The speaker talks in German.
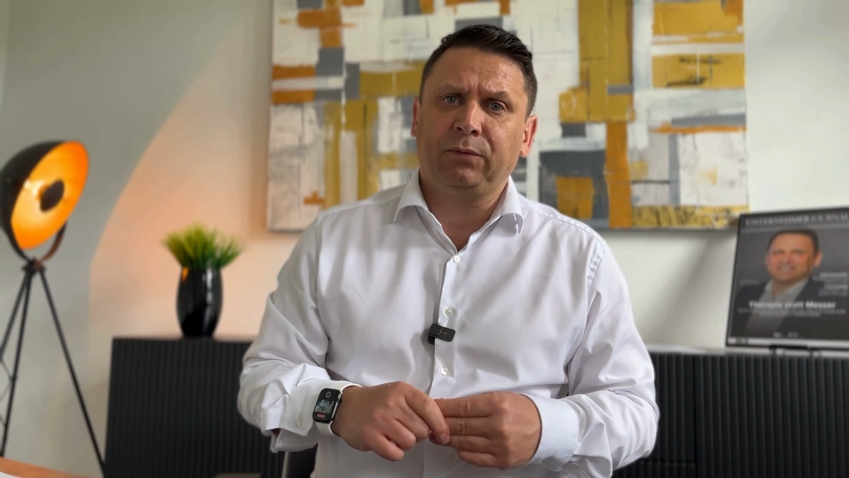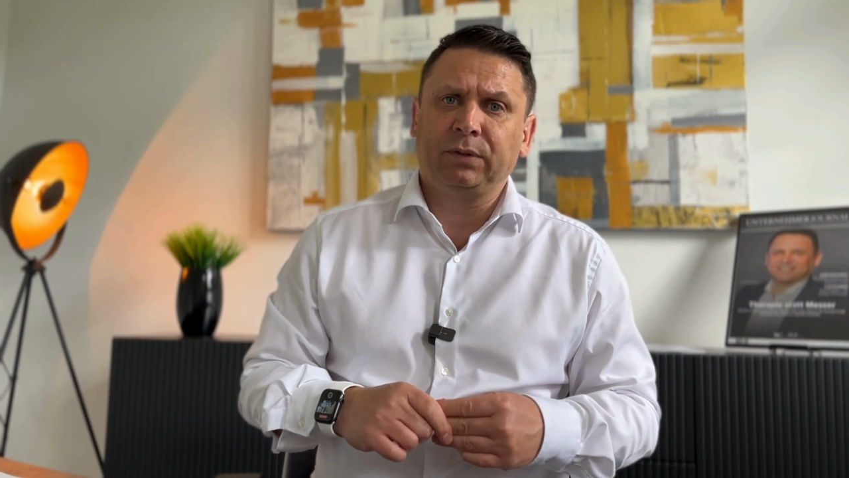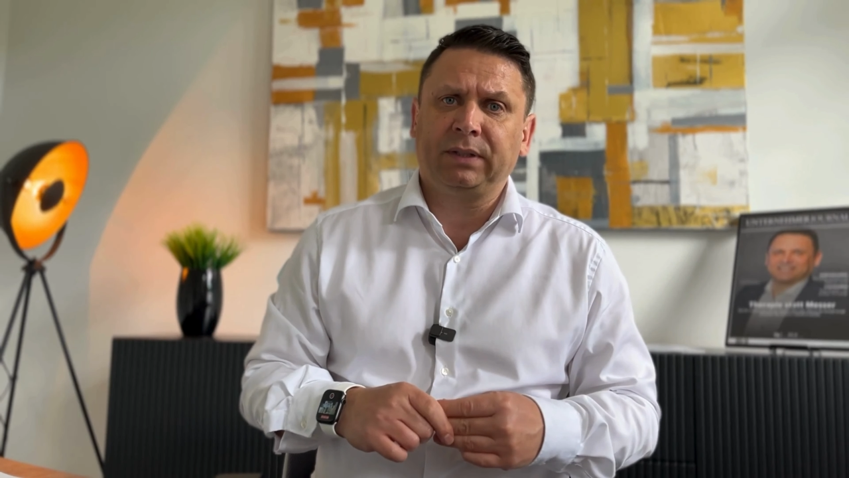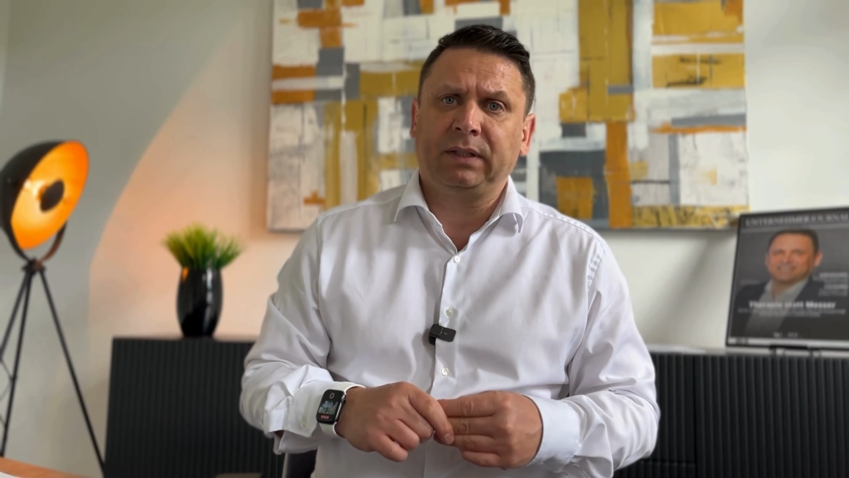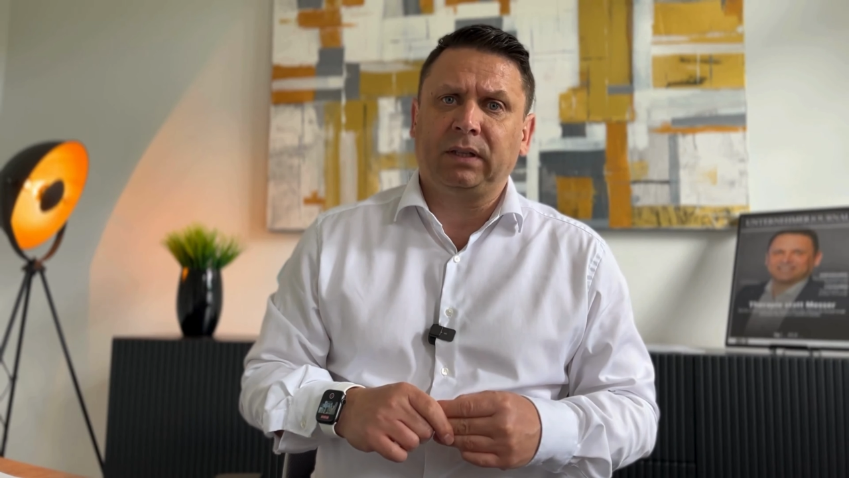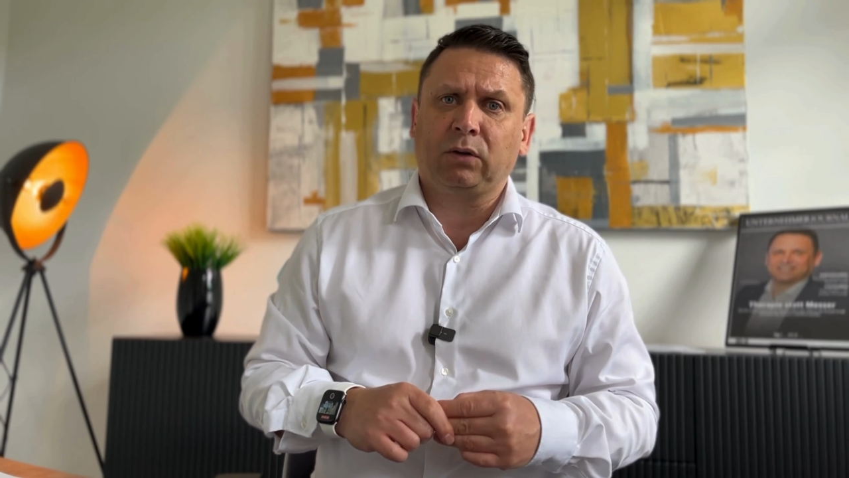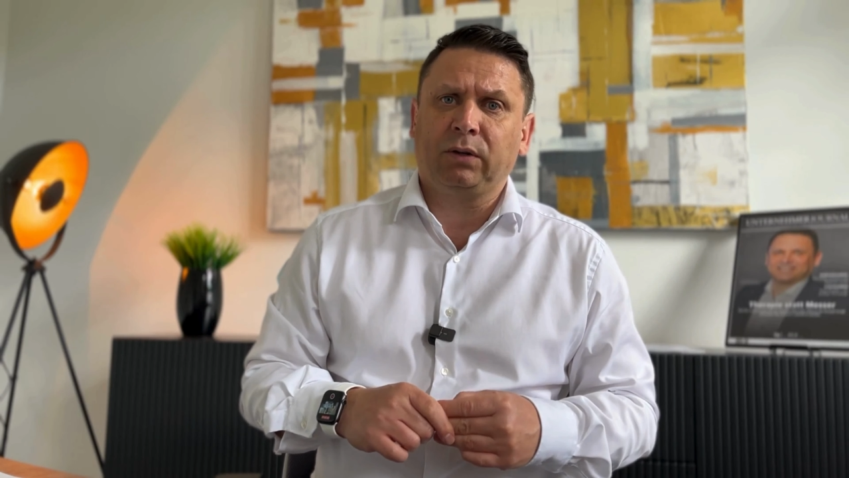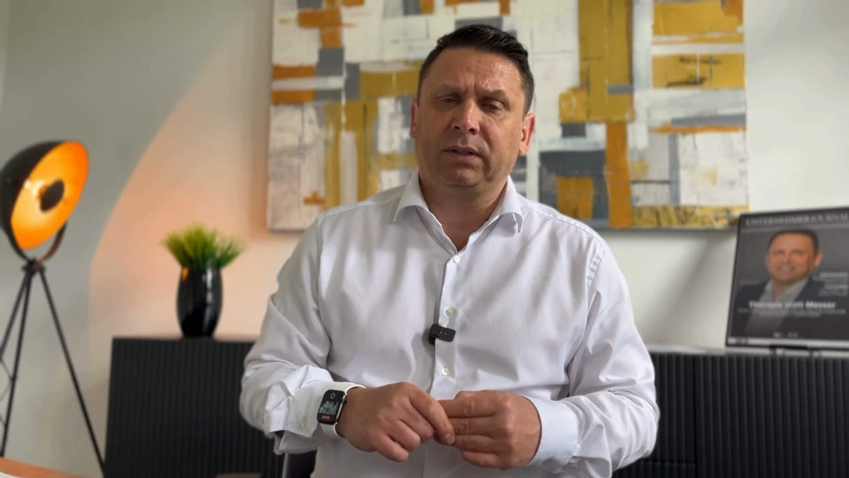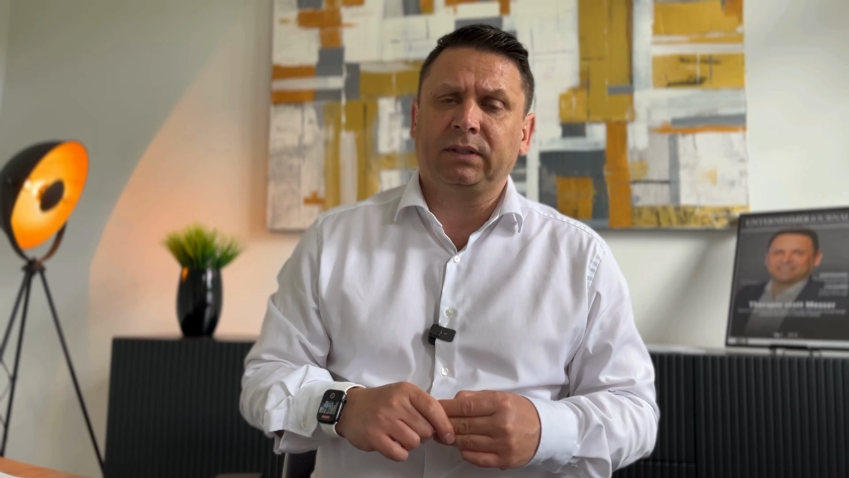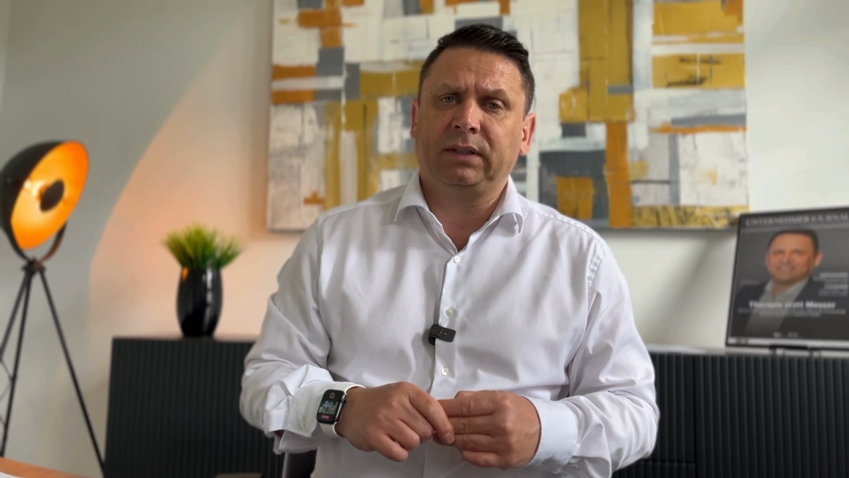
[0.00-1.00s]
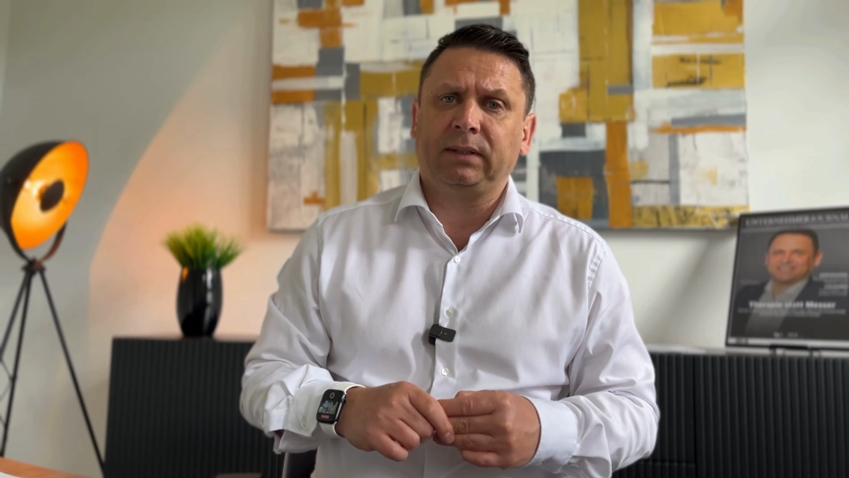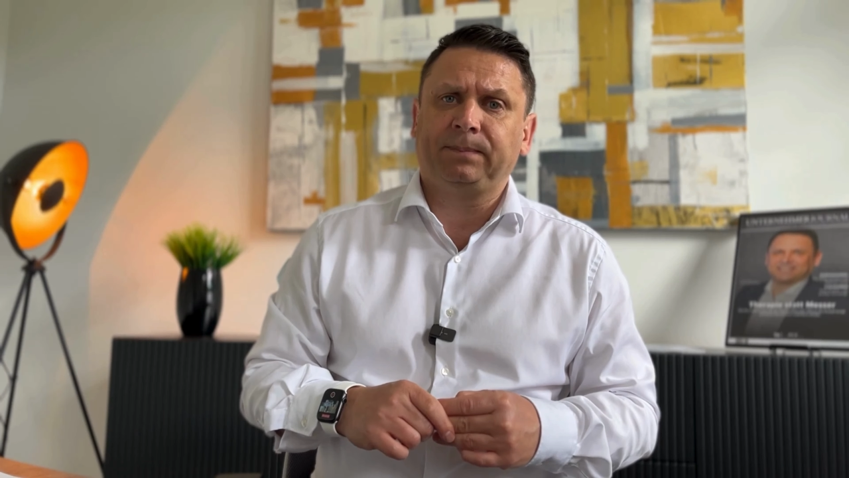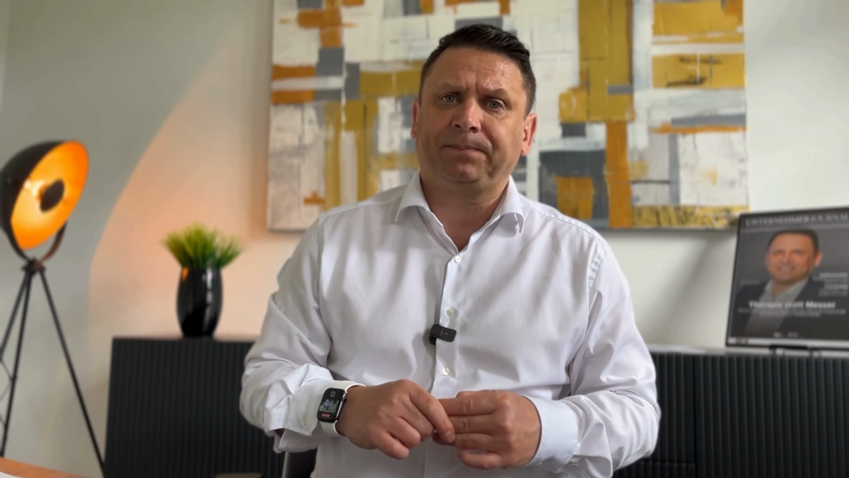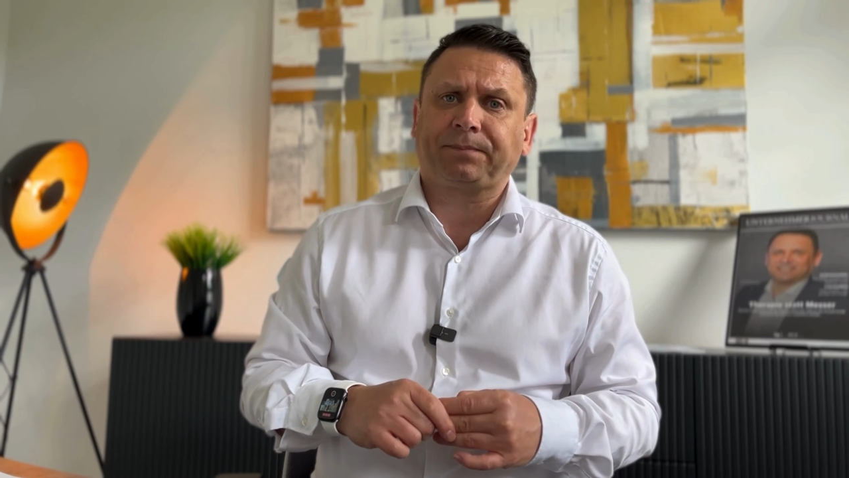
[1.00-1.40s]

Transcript: für sie, da können sie